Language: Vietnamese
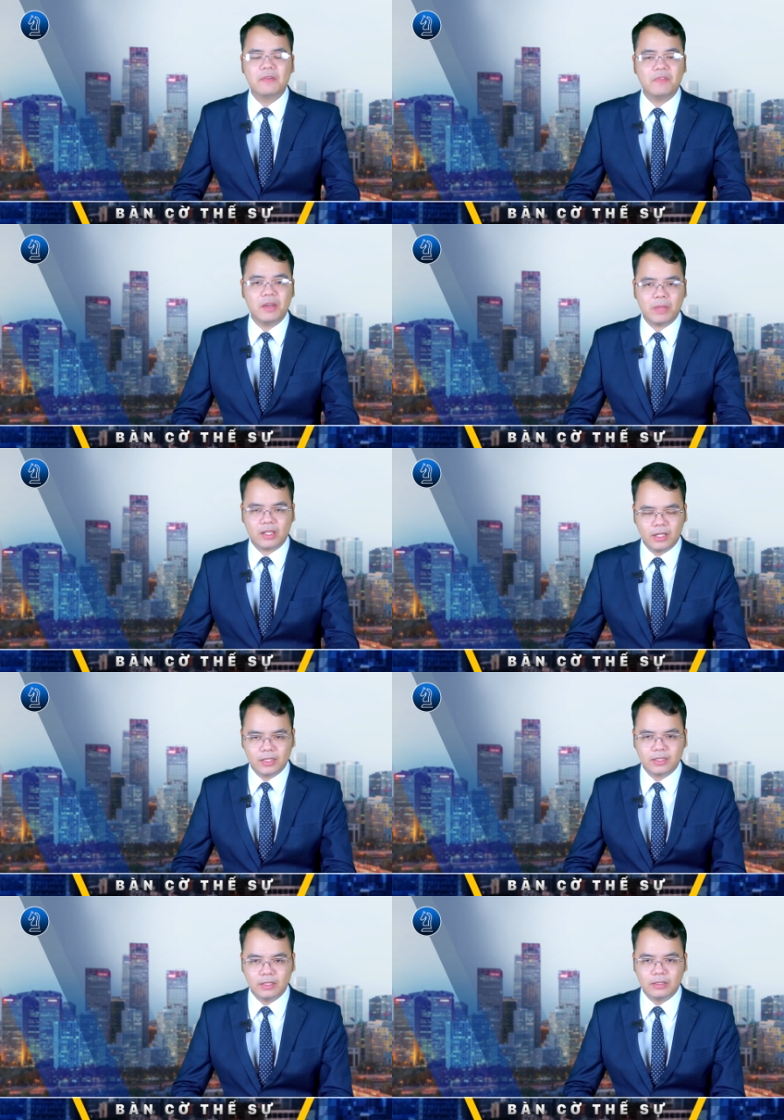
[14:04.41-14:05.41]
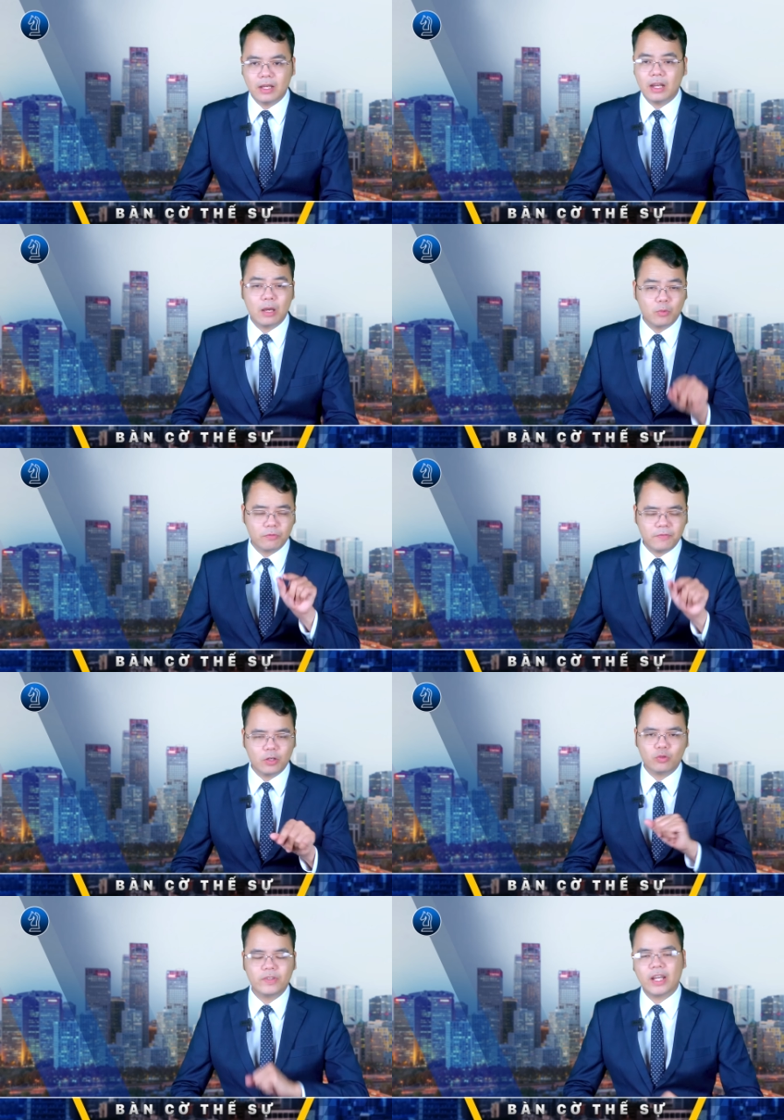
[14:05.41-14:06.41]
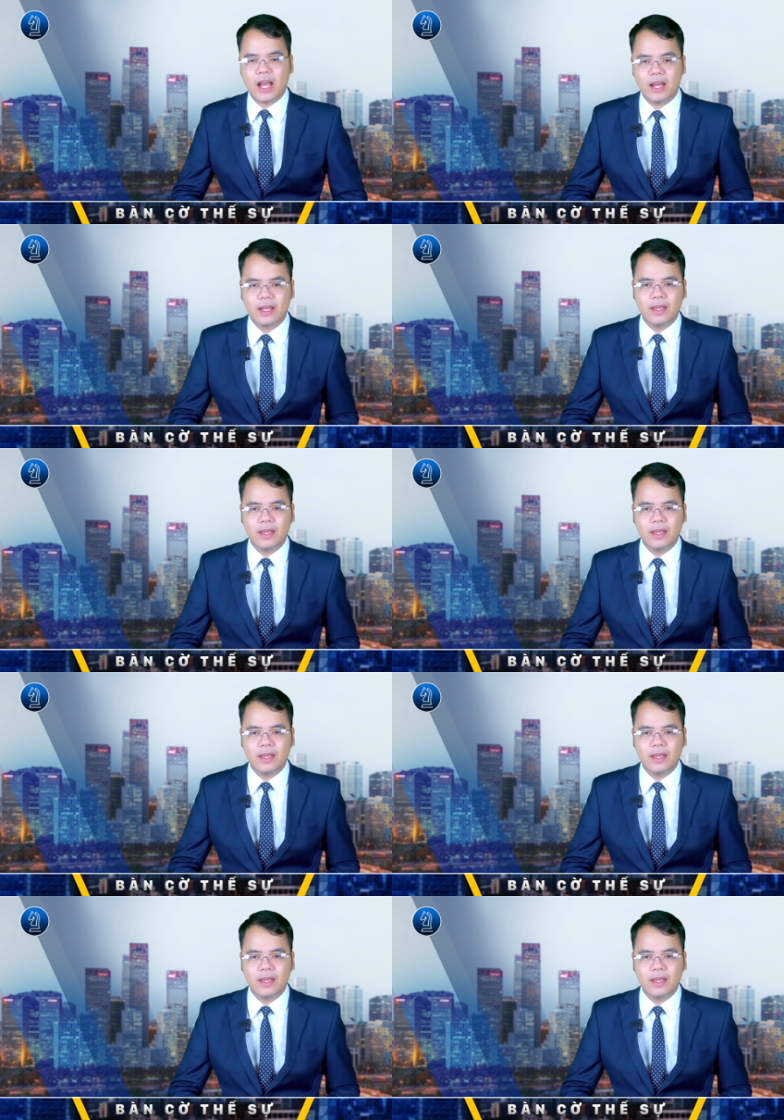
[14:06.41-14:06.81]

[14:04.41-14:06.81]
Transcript: về mặt lịch sử là một phần của phía Nga.